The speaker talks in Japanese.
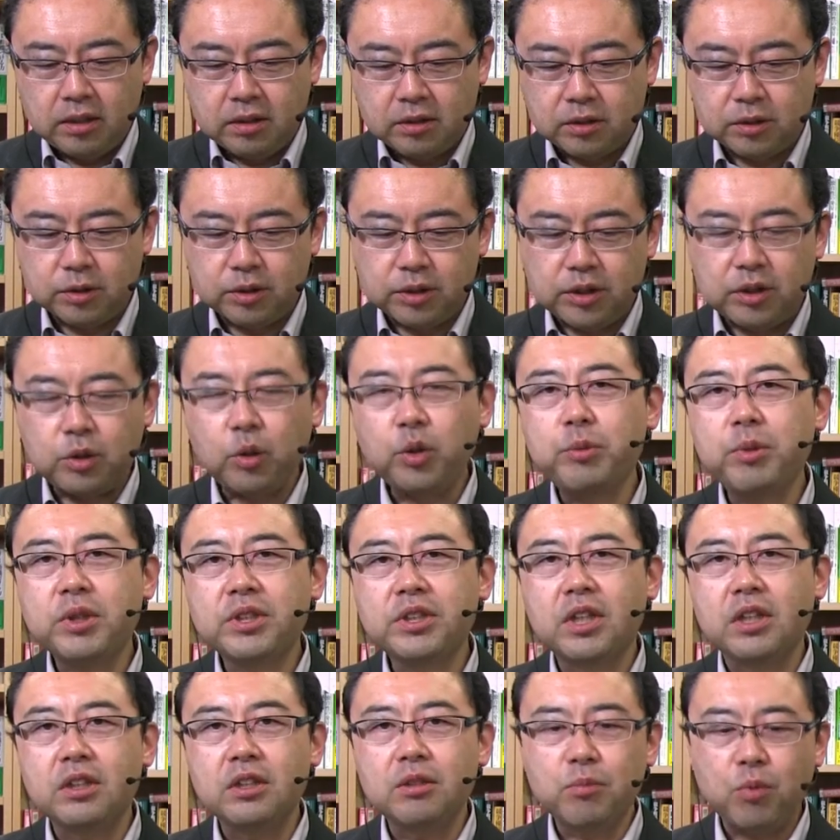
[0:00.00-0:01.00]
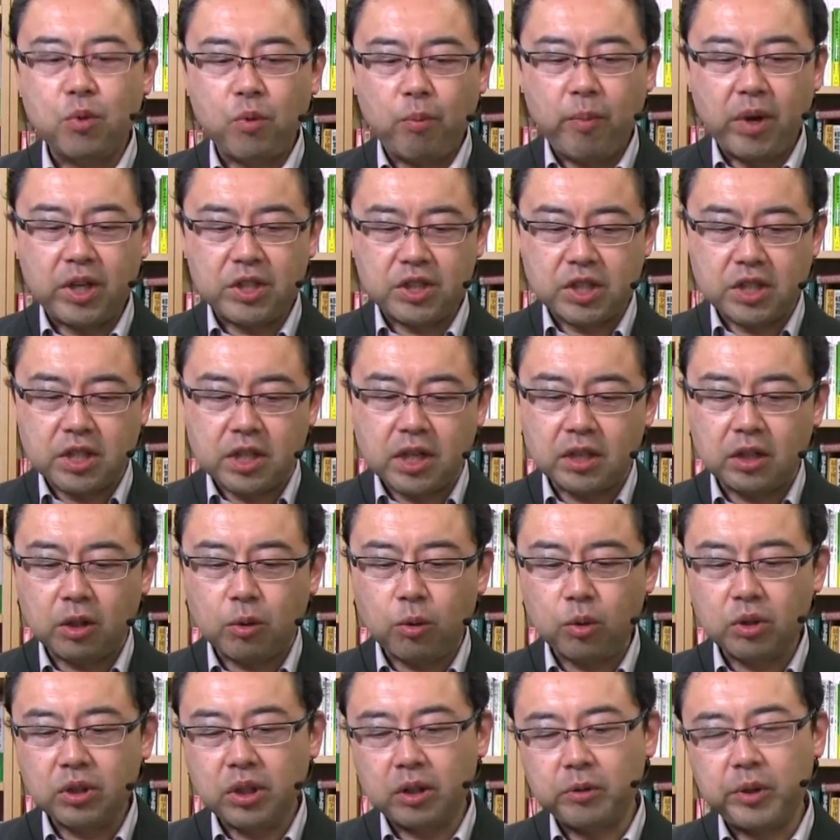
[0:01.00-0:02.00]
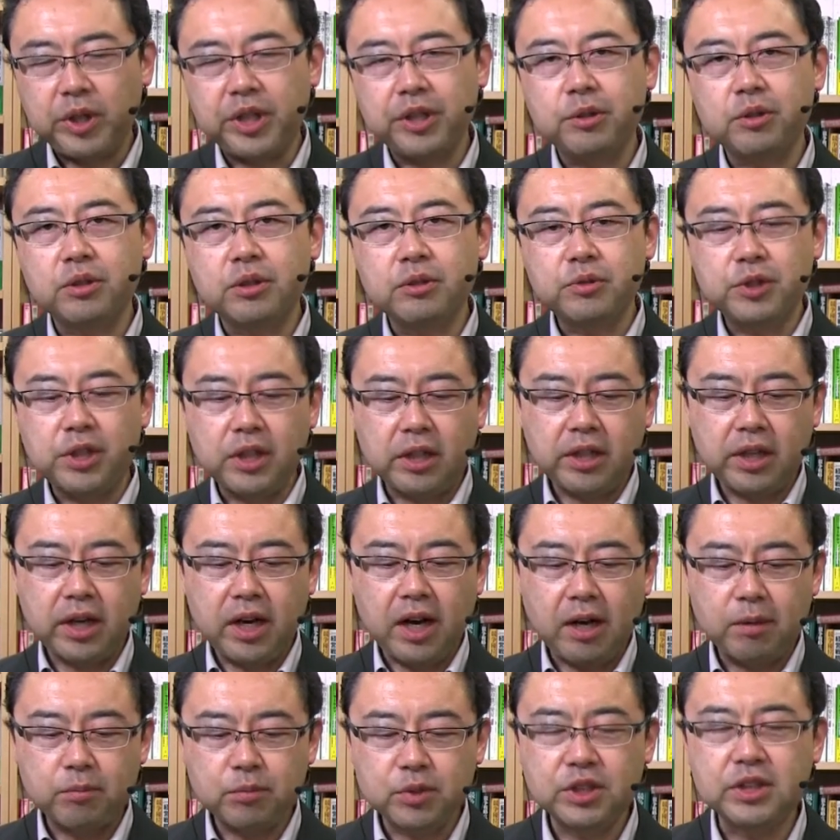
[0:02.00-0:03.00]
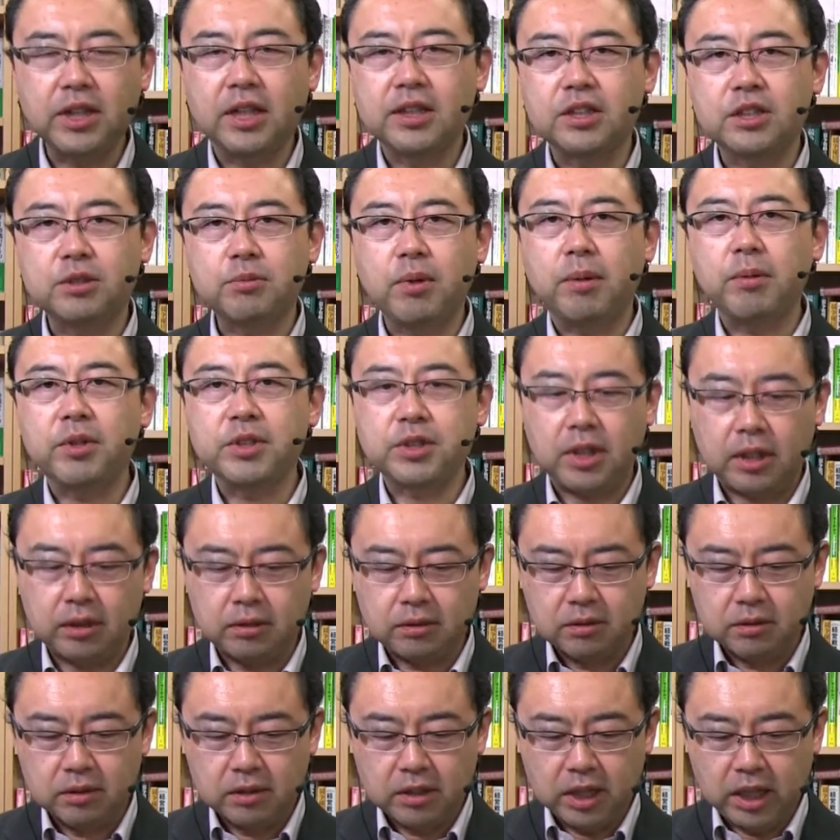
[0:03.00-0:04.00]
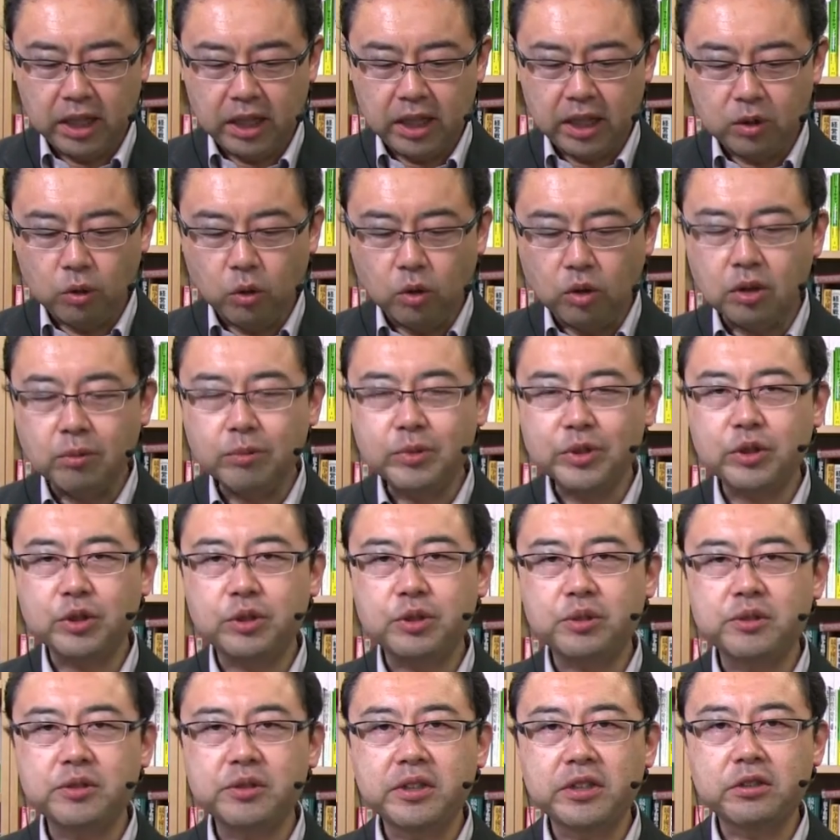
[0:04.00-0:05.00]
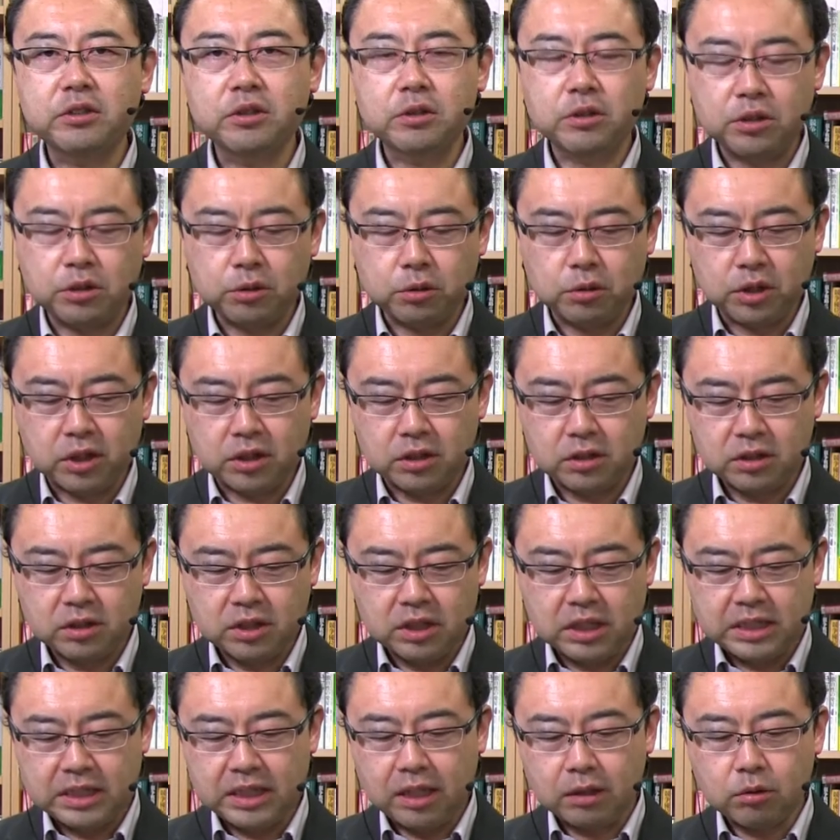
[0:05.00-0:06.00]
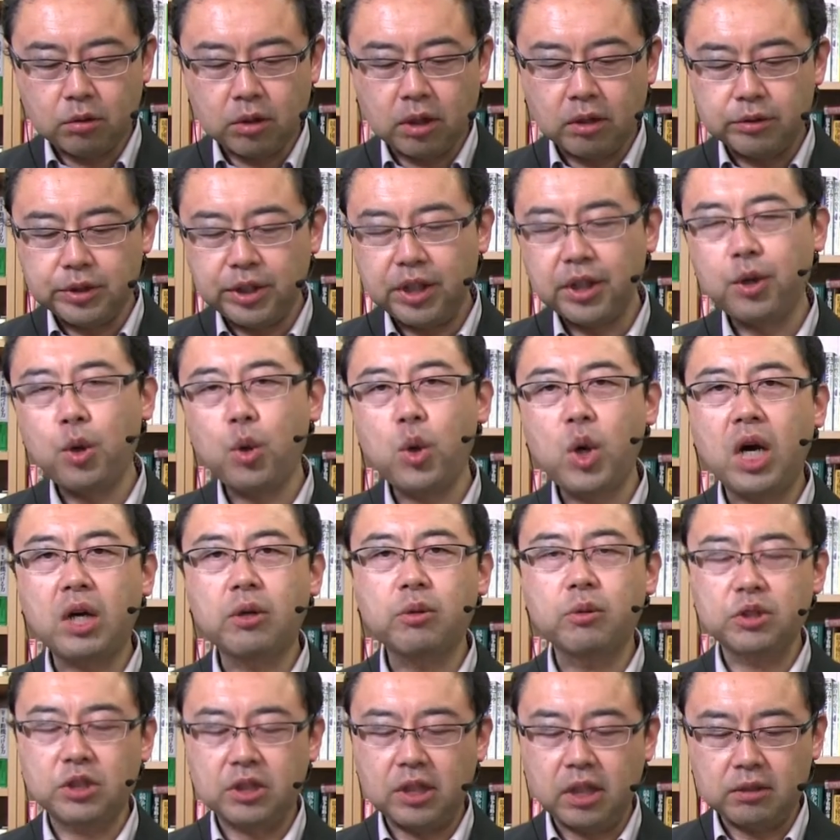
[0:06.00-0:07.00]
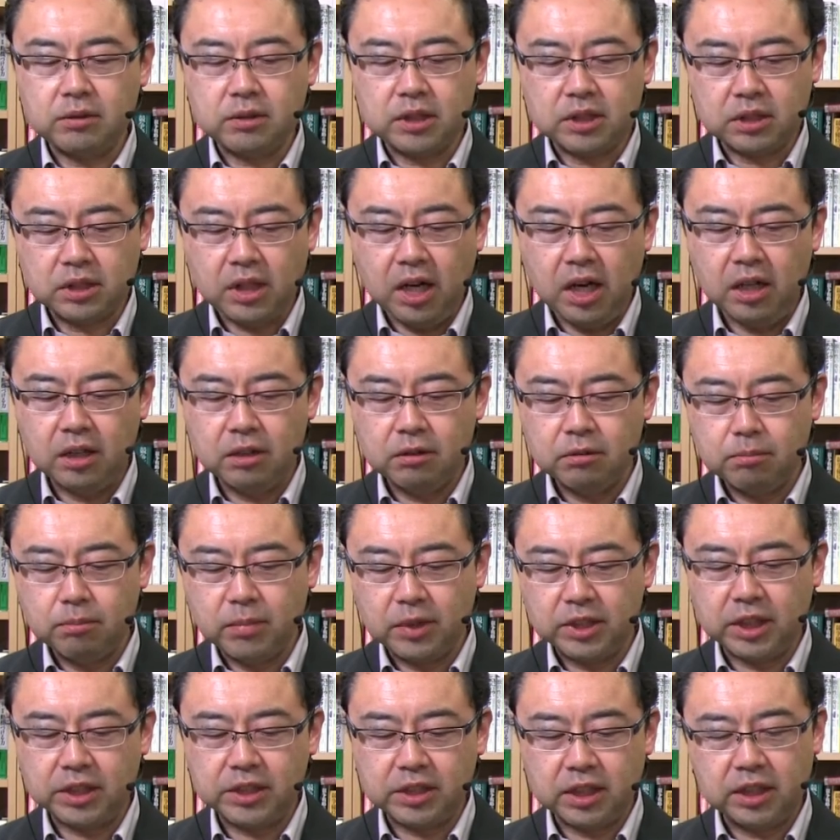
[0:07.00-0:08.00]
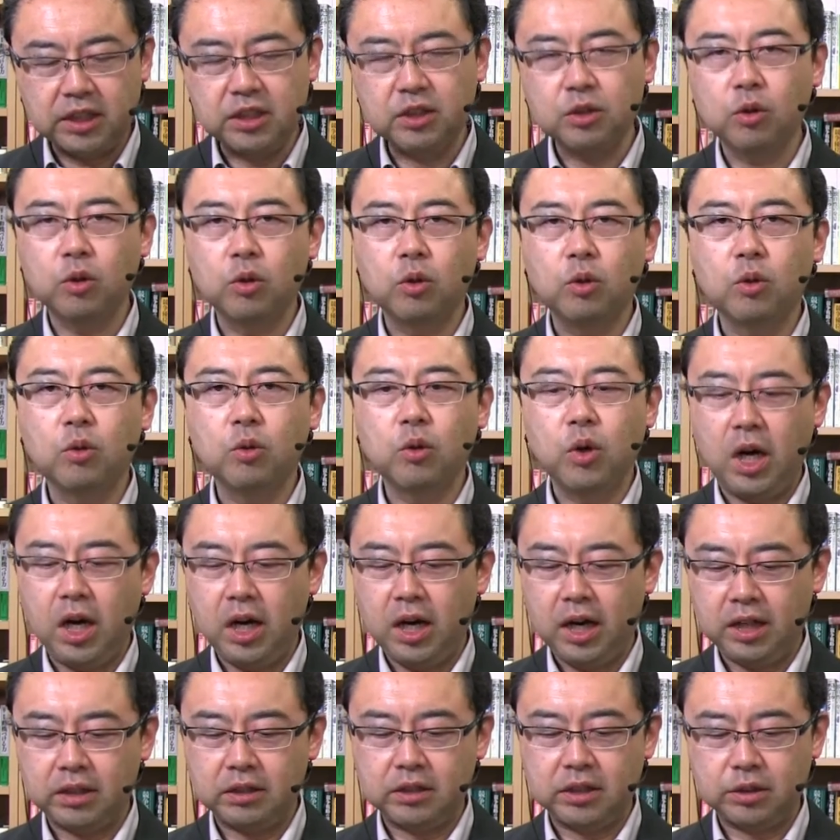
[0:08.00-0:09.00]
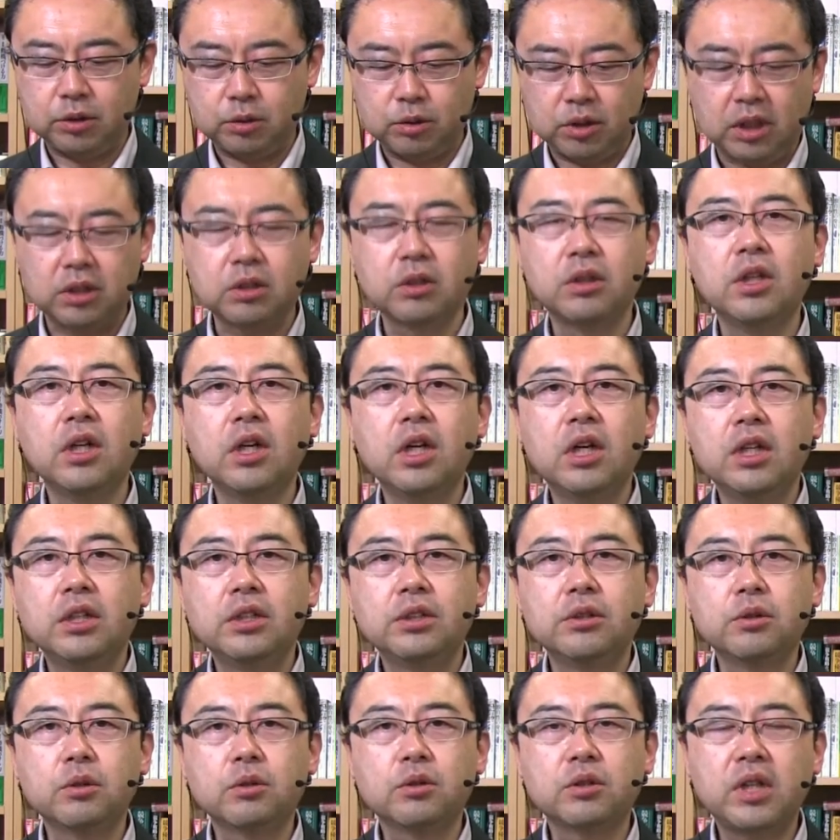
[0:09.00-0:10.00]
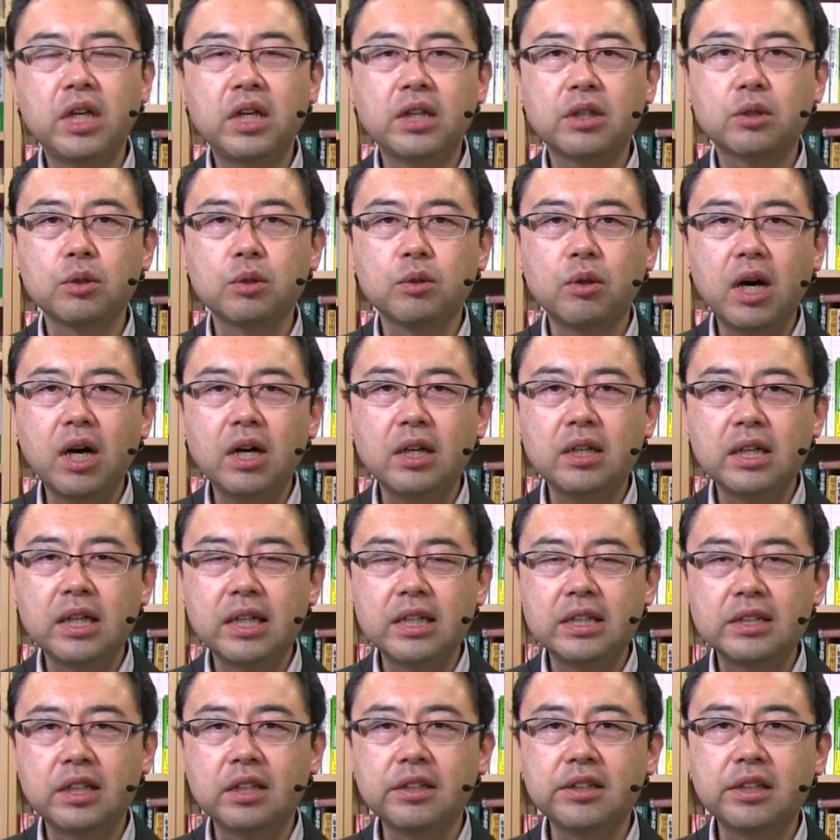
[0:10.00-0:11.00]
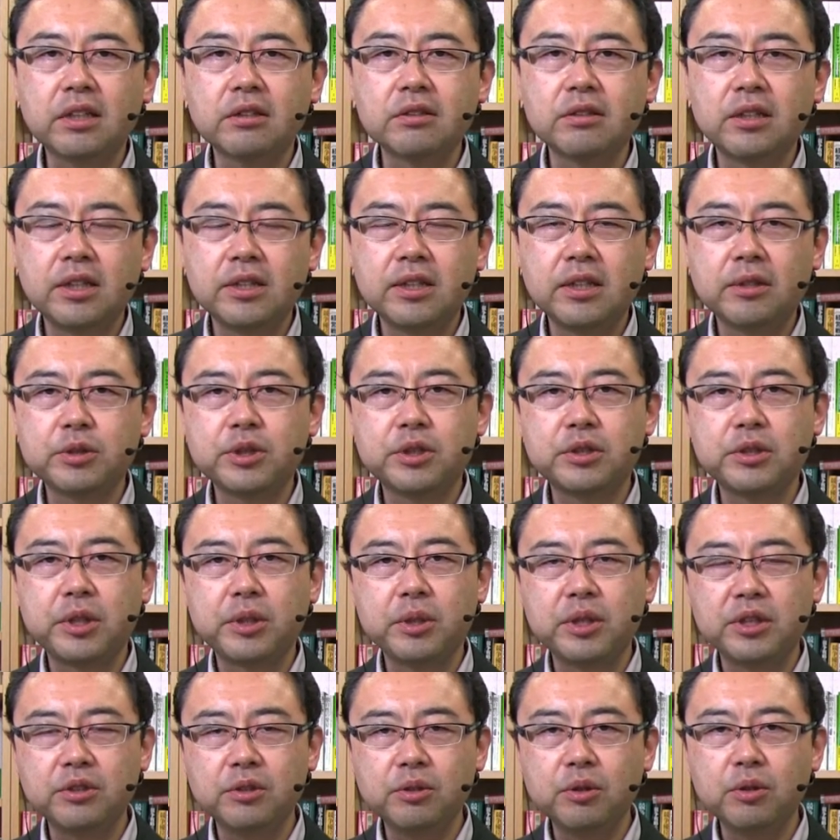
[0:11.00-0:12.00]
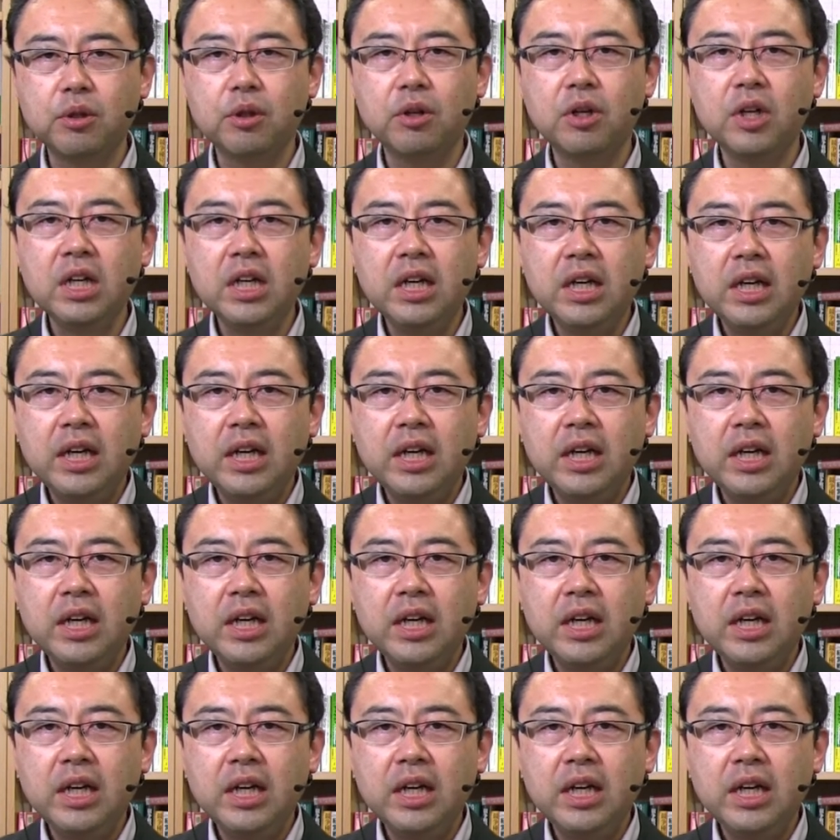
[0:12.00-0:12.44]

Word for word: 続いておりますけれども、新型コロナの影響で売上が半分になってしまいました。今後も自粛が続きそうです。なんとか売上を確保したいのですが、何かいい方法はあるでしょうかということで、今日は戦略練り直し編の